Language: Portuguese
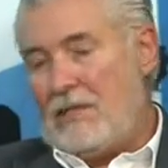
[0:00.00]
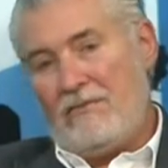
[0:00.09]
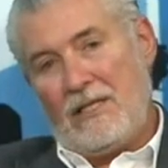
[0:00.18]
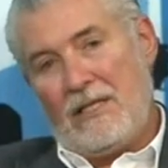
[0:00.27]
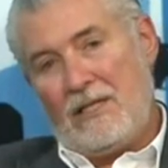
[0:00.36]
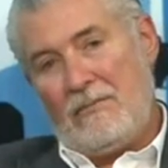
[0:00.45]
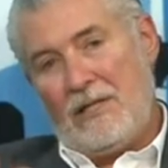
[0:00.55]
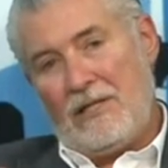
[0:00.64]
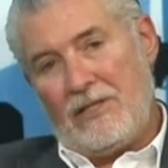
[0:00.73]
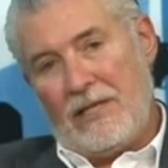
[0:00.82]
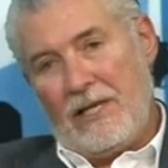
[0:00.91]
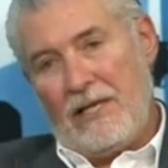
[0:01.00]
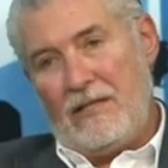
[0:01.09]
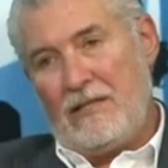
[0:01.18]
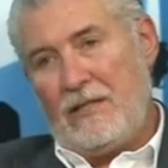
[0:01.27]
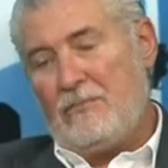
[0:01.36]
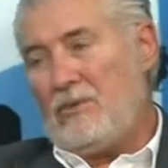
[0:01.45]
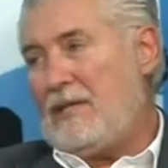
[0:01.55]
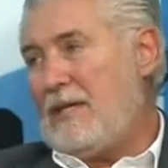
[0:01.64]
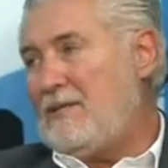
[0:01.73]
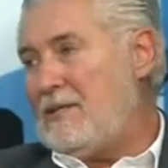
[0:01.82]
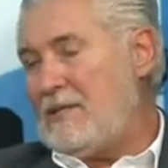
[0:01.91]
evidentemente, a gente tem grandes
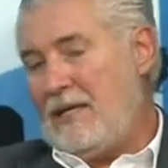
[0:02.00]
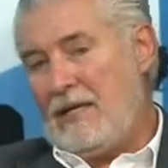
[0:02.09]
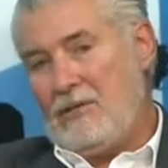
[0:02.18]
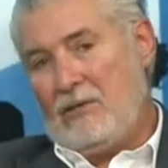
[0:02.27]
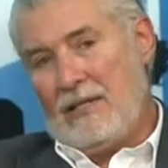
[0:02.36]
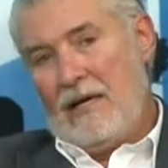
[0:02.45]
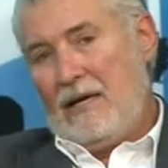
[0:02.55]
deputados e senadores,